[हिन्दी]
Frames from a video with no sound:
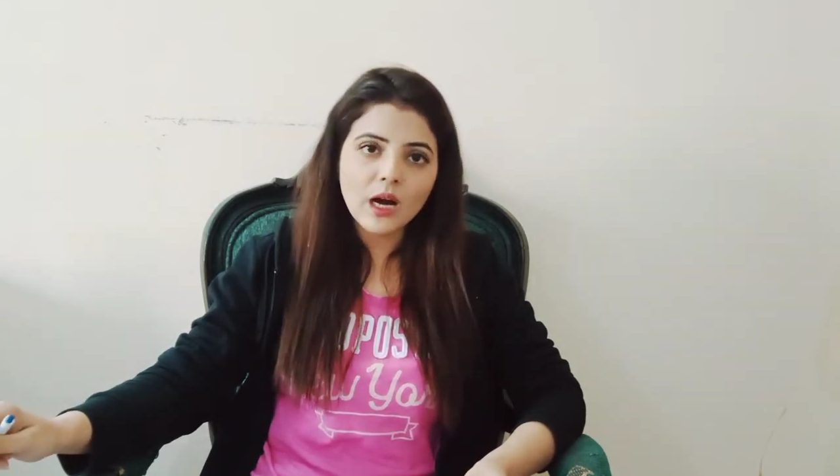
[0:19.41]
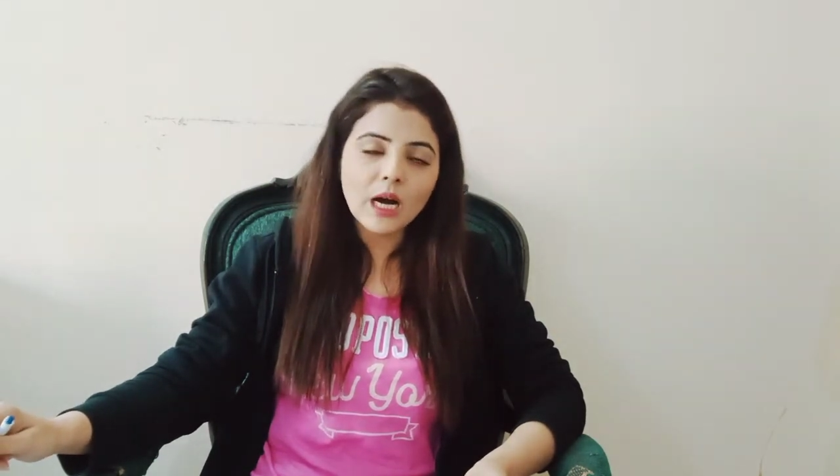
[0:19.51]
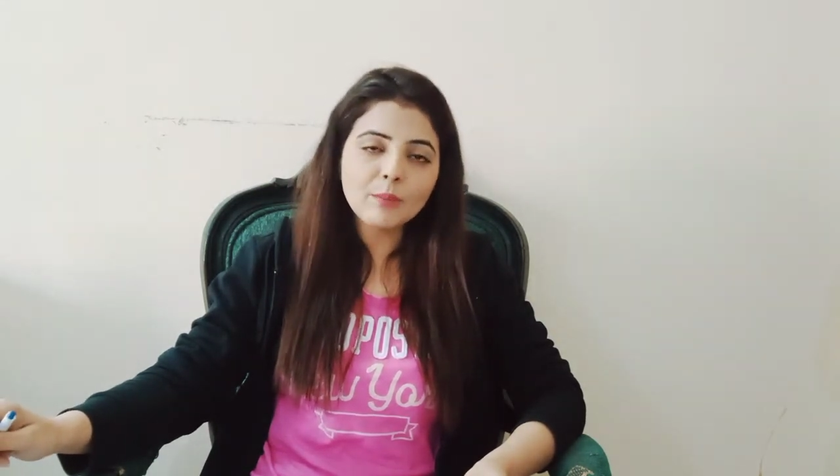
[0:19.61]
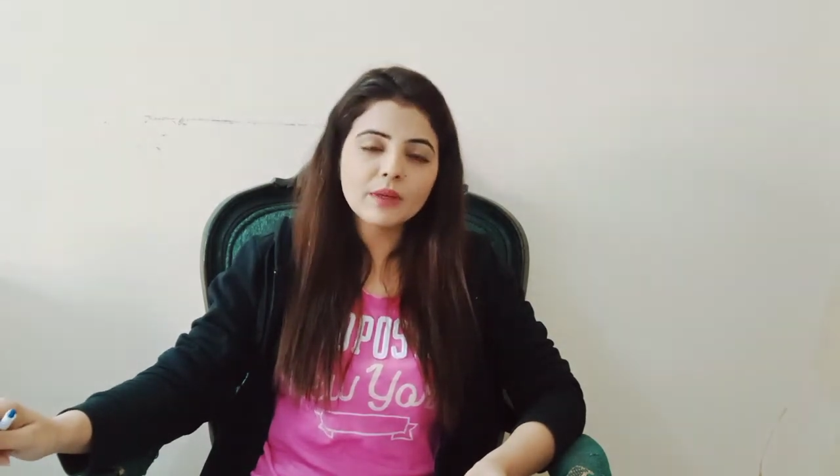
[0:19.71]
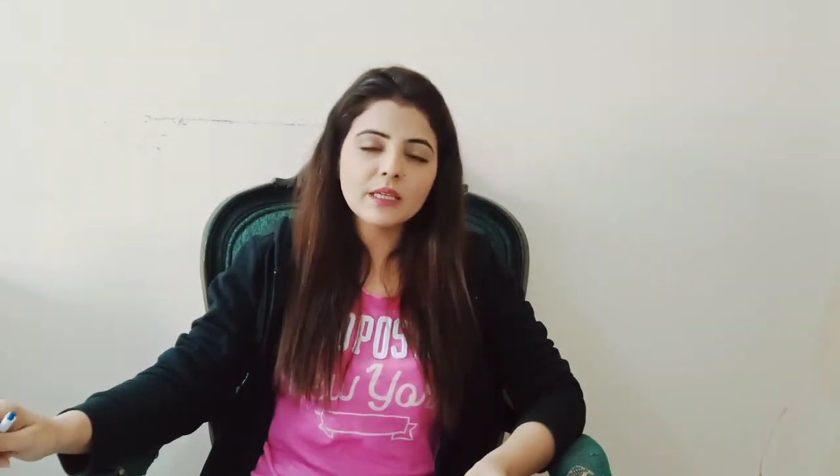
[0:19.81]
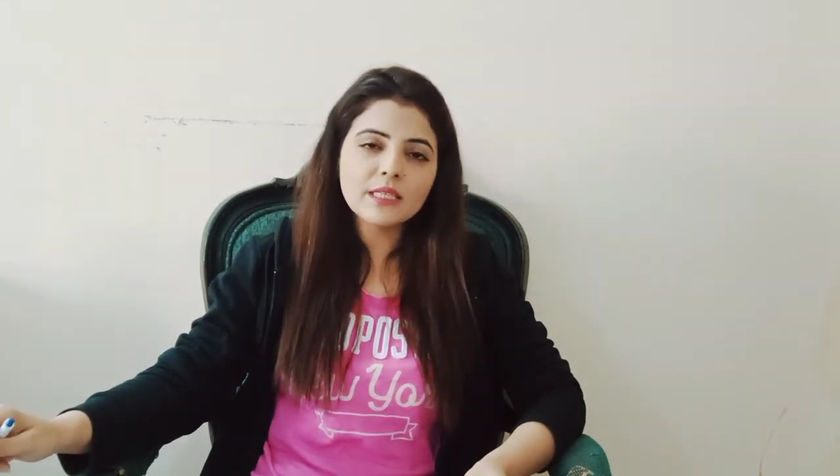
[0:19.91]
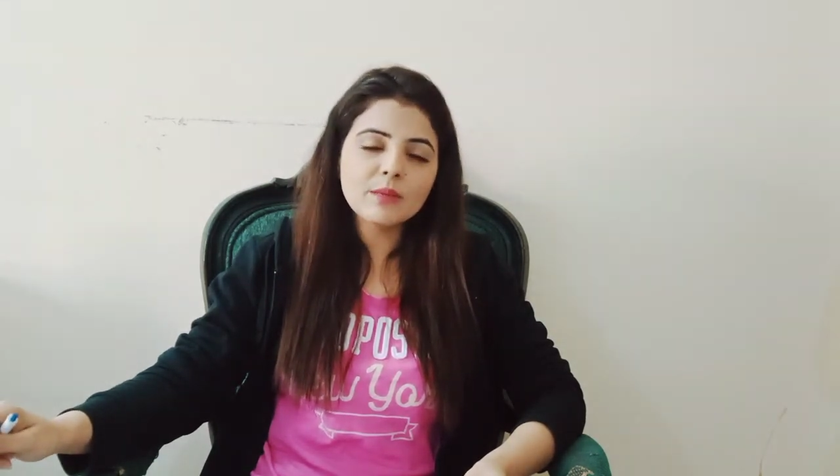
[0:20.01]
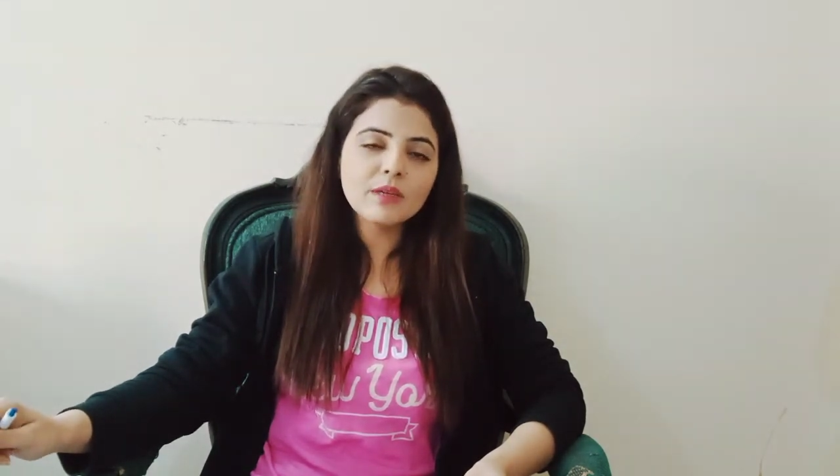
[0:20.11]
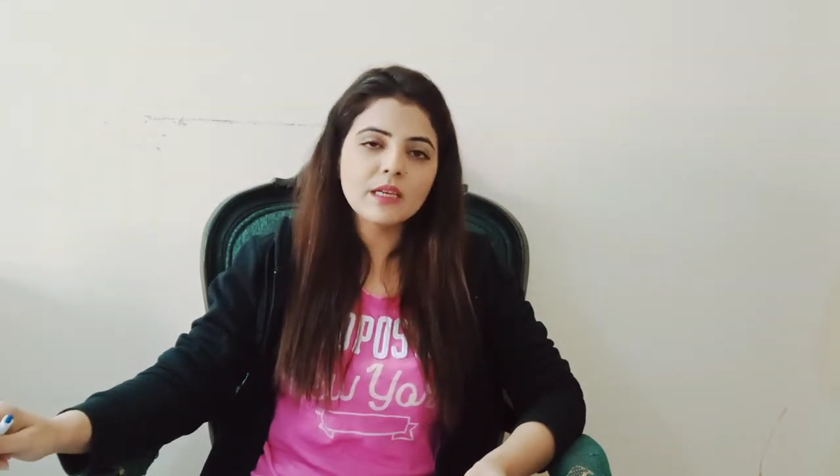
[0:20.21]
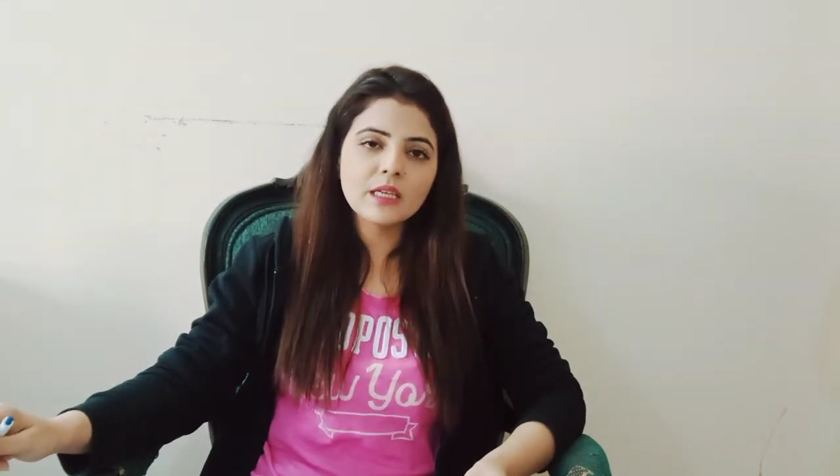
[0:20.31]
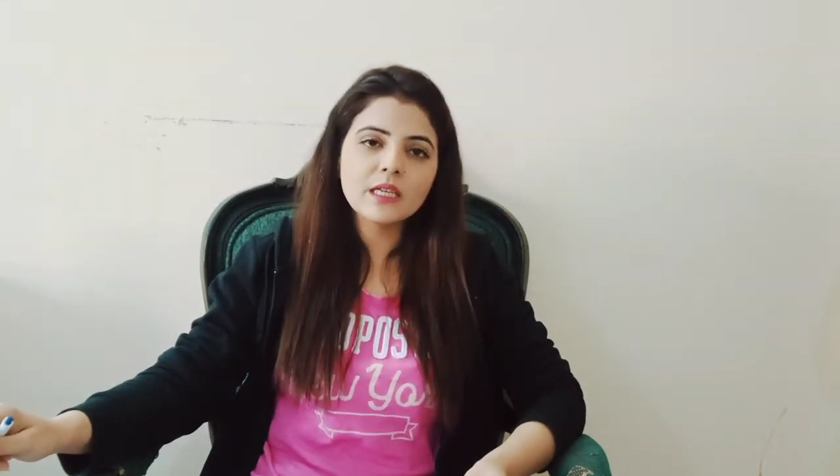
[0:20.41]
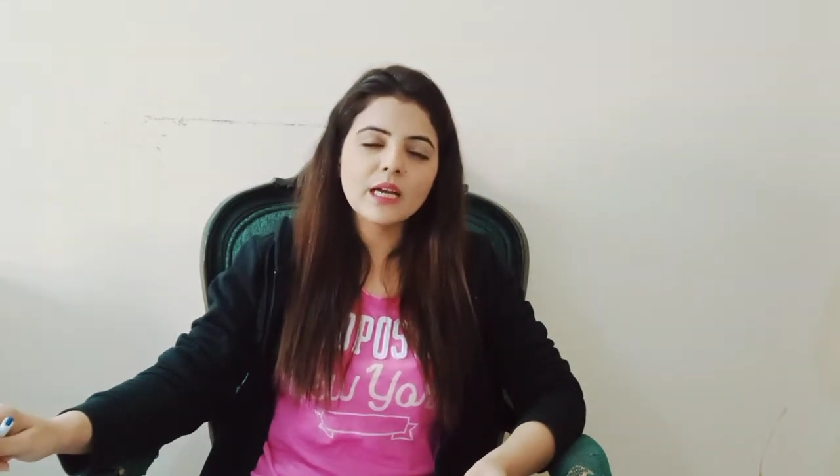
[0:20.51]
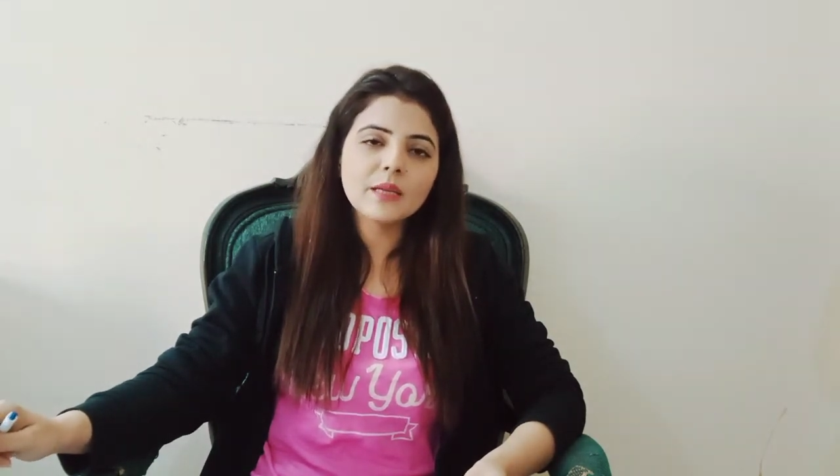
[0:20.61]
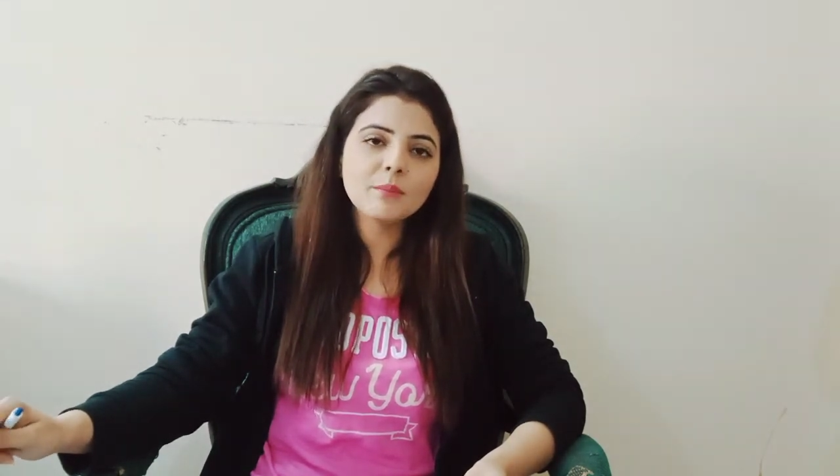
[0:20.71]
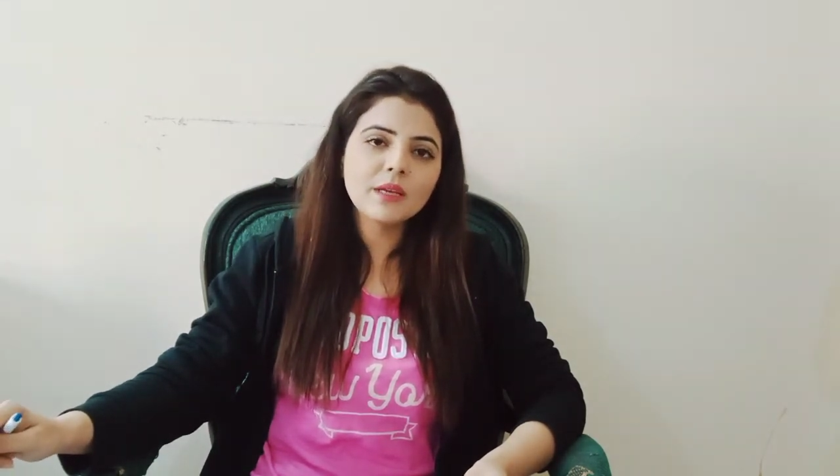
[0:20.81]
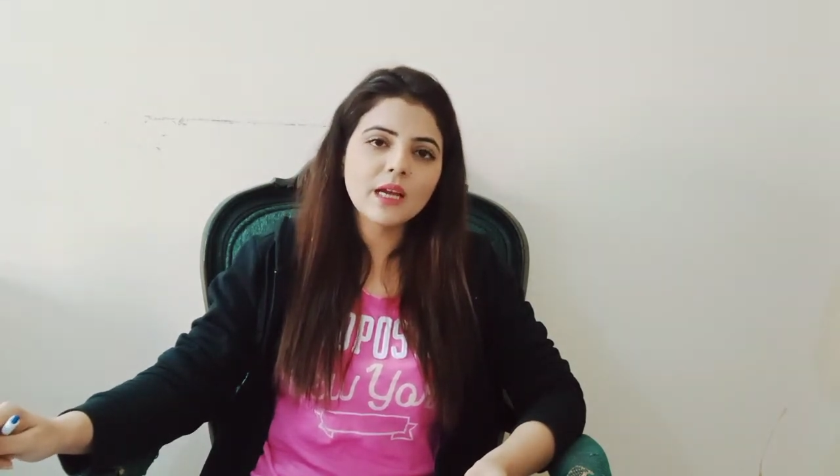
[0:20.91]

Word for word: आप किसी भी एयरलाइन